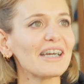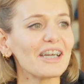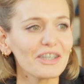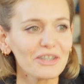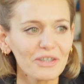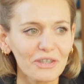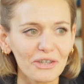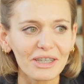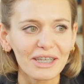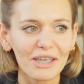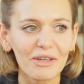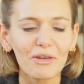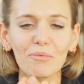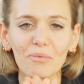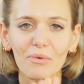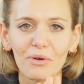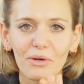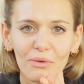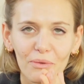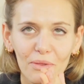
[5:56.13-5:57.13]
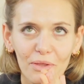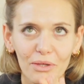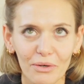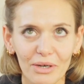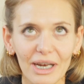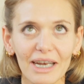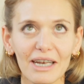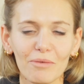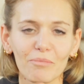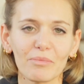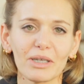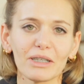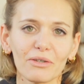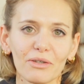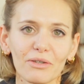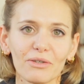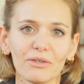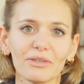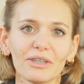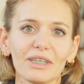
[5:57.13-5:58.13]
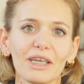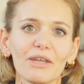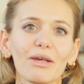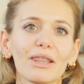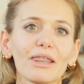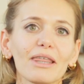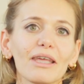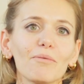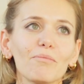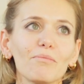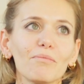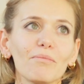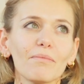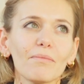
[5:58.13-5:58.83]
Yo quiero evolucionar el método, quiero hacer